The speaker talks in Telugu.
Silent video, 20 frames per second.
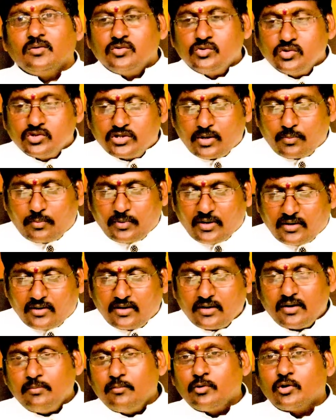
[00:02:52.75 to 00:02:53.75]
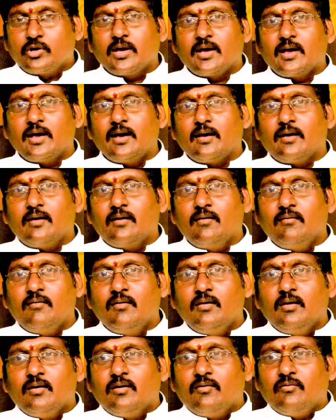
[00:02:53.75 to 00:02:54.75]
చూసినప్పుడు ఏంటంటే ముఖ్యంగా
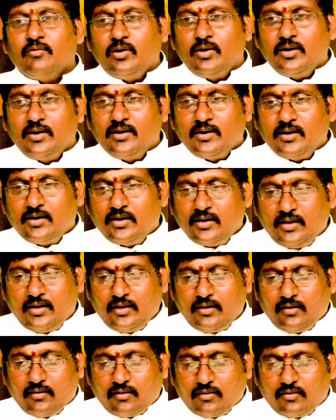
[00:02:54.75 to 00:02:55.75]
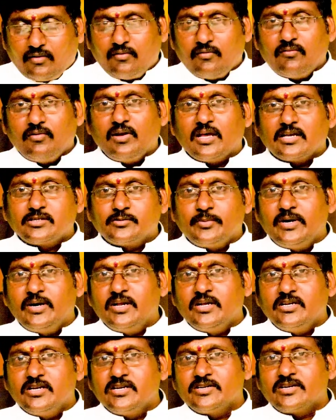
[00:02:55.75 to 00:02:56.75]
వీళ్ళు ఏంటంటే వీళ్ళ హస్బెండ్
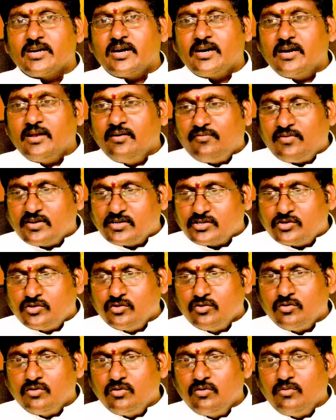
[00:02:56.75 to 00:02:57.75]
ఏం చేశాడంటే ఫస్ట్